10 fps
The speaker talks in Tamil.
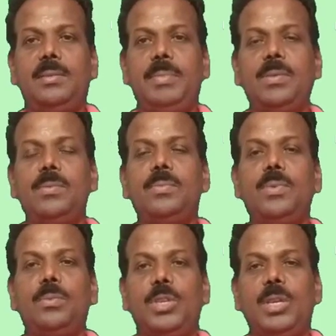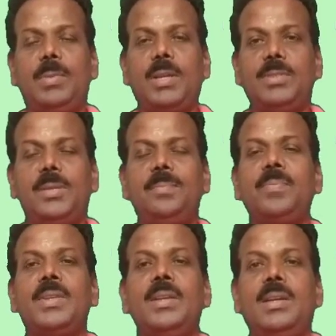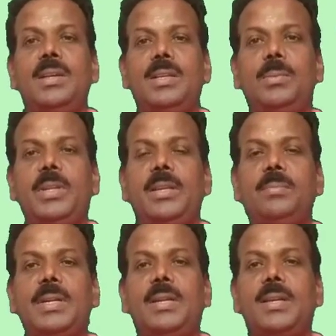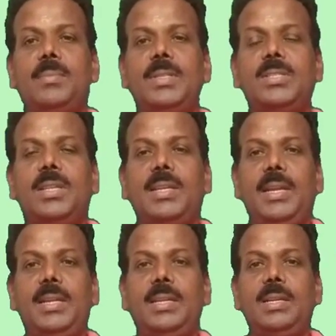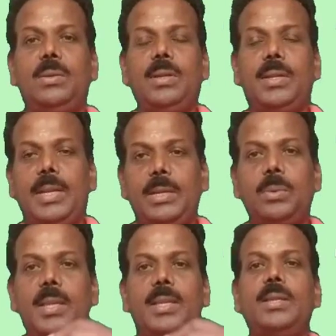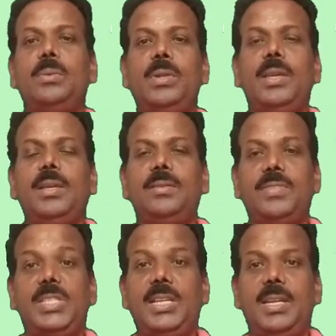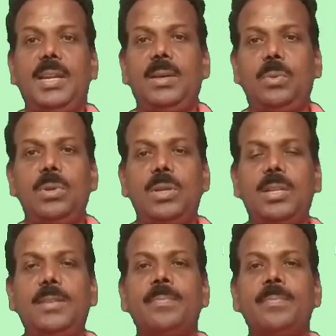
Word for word: மிகவும் முக்கியமான விஷயம் நம்முடைய நண்பர்கள் கமெண்ட்ஸில் கேட்டு கேட்டுக்கொண்டே இருக்கக்கூடிய விஷயங்களில் ஒன்று